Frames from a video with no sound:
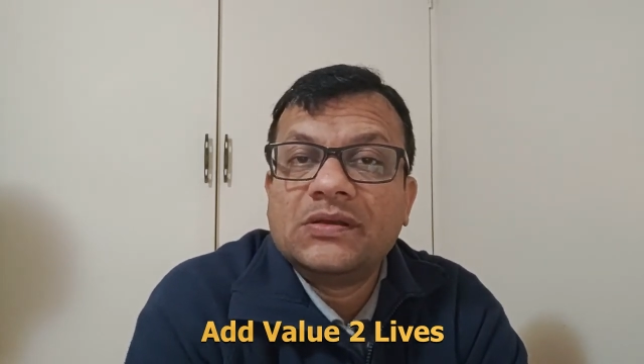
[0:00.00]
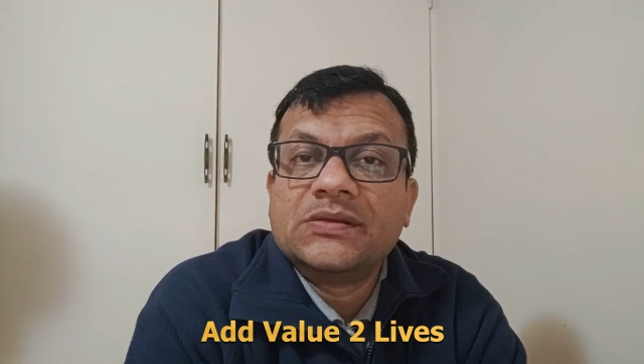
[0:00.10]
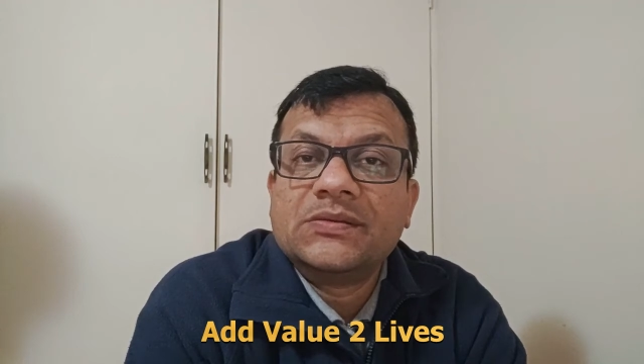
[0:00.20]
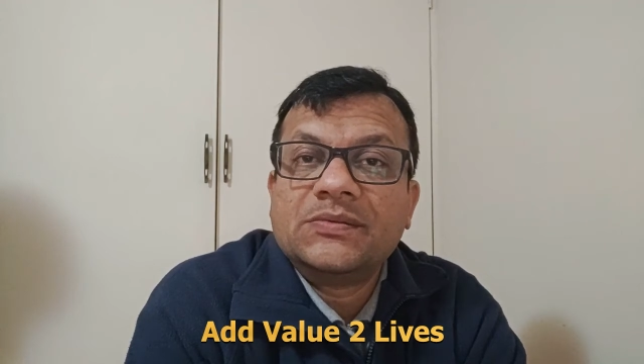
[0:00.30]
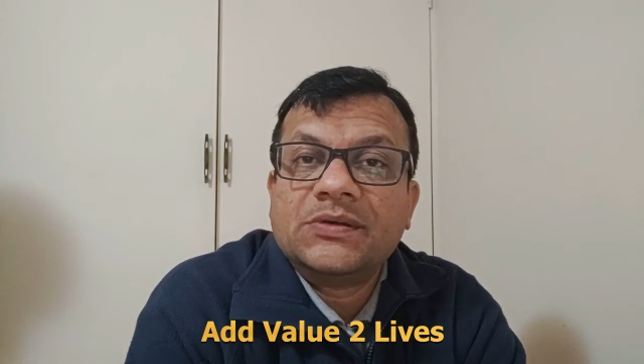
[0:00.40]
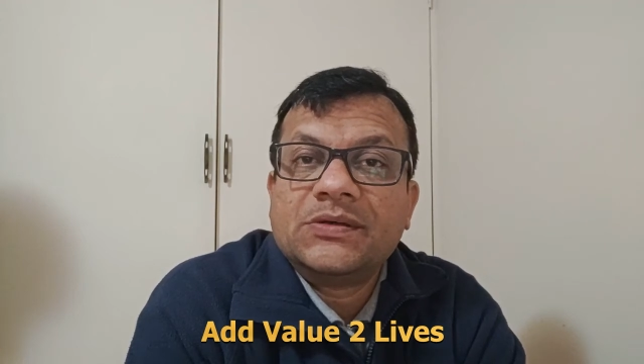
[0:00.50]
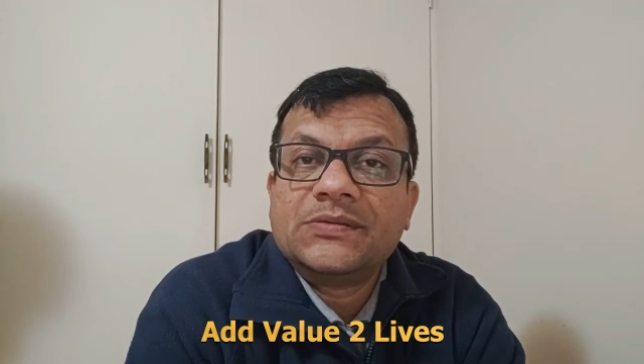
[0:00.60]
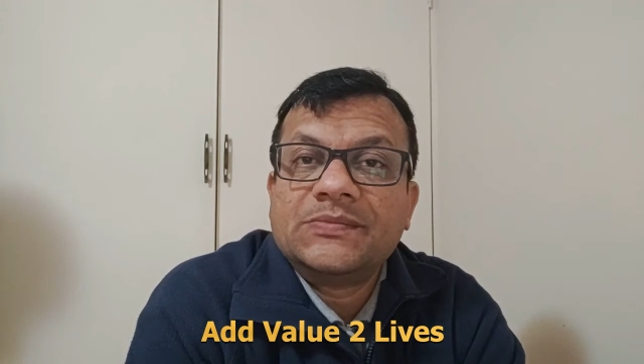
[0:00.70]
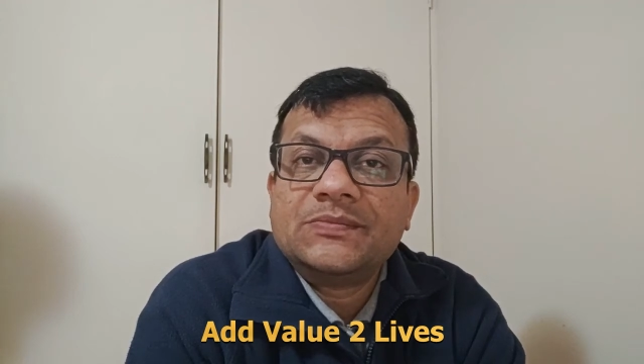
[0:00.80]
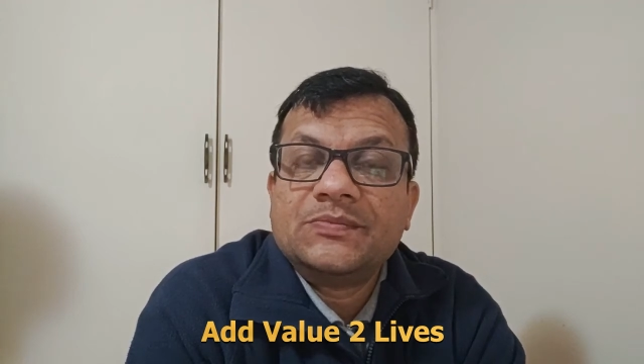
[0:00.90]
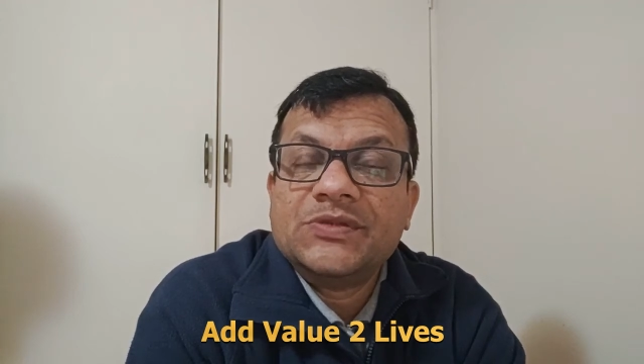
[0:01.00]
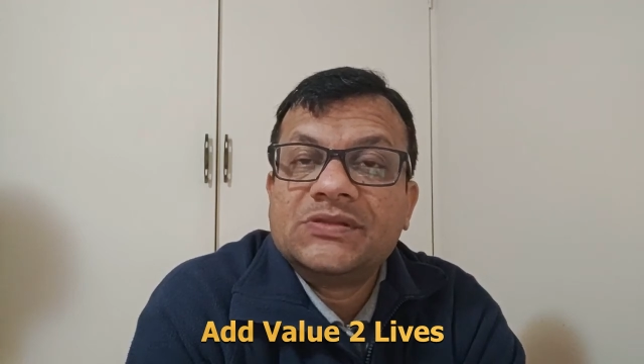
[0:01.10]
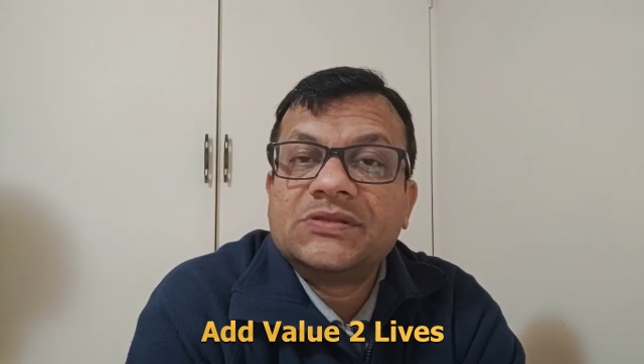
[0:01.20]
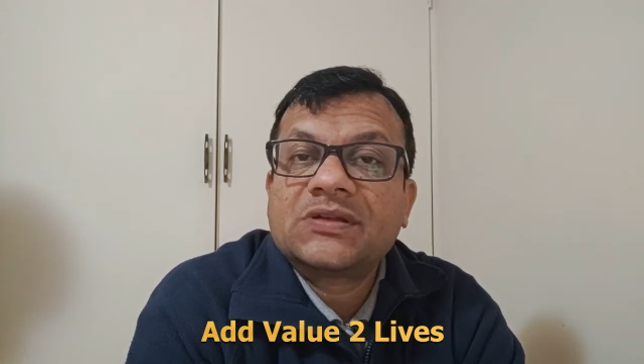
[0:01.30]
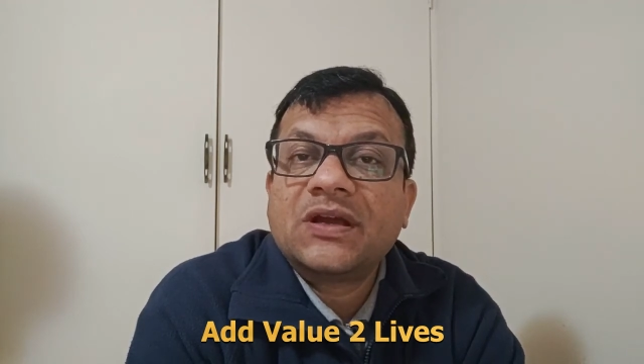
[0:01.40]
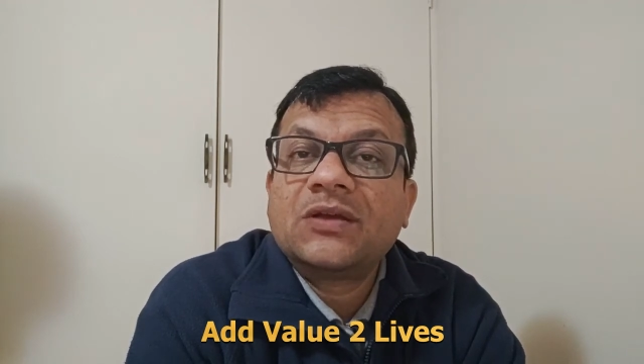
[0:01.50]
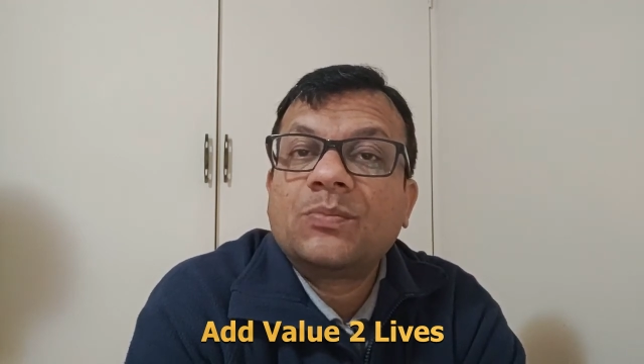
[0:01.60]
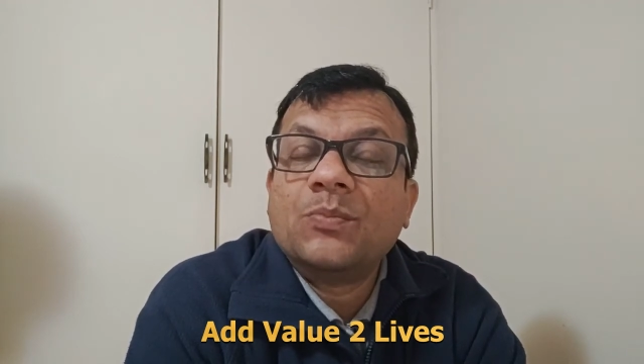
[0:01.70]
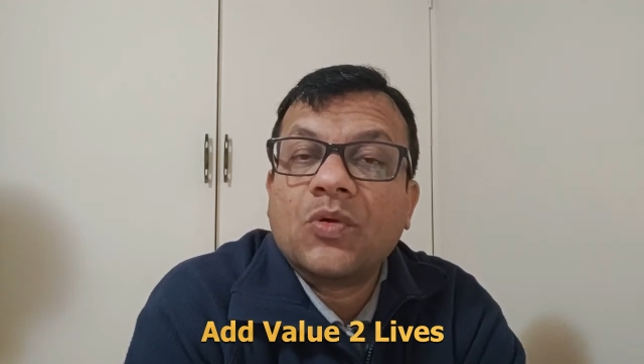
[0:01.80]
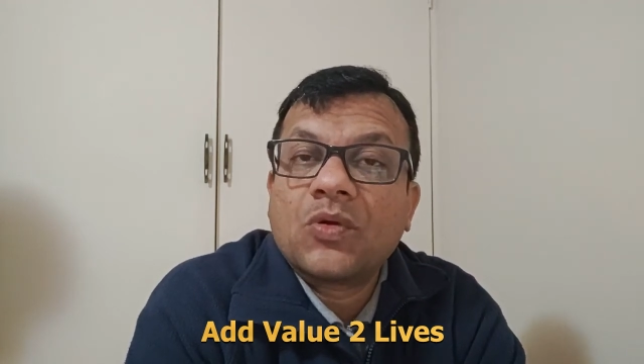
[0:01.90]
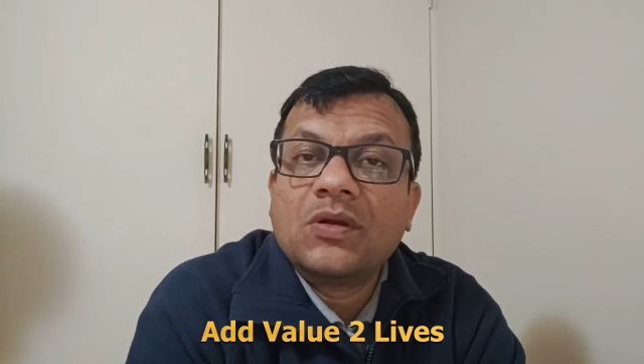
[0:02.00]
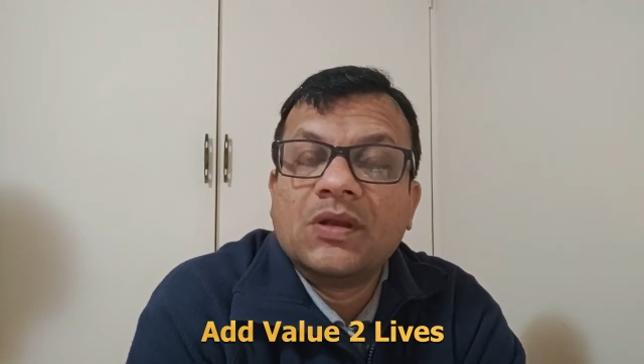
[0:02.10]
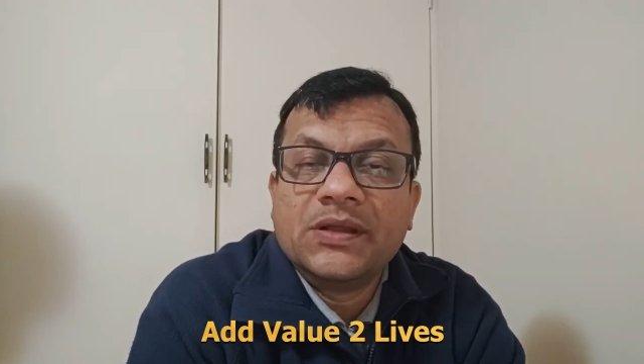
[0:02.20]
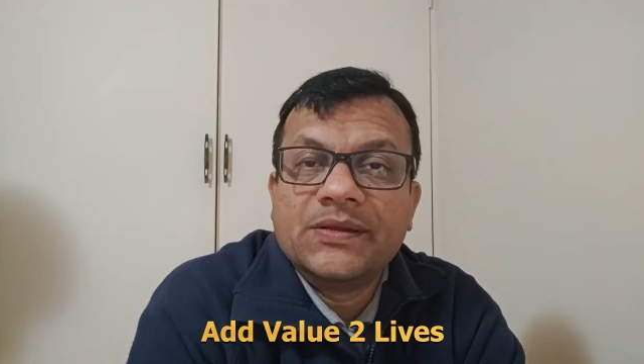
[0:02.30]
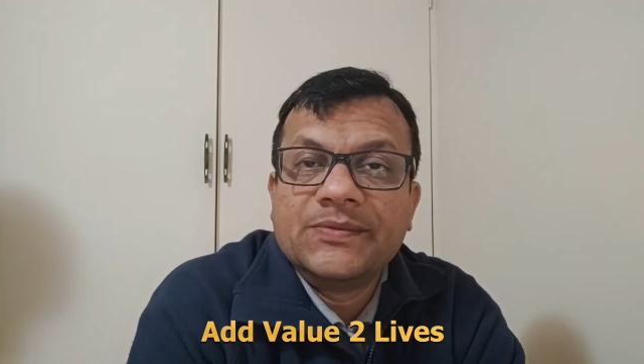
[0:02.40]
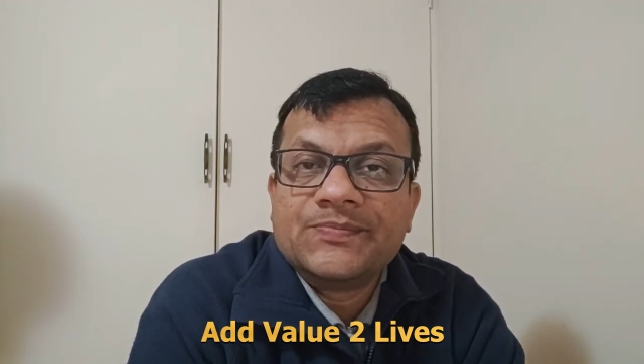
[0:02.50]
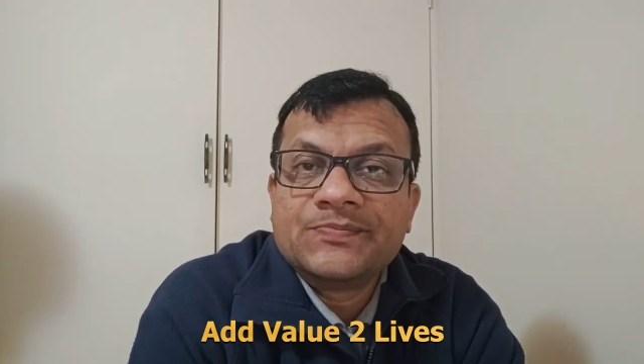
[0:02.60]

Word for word: है बिजनेस का एक मॉडल है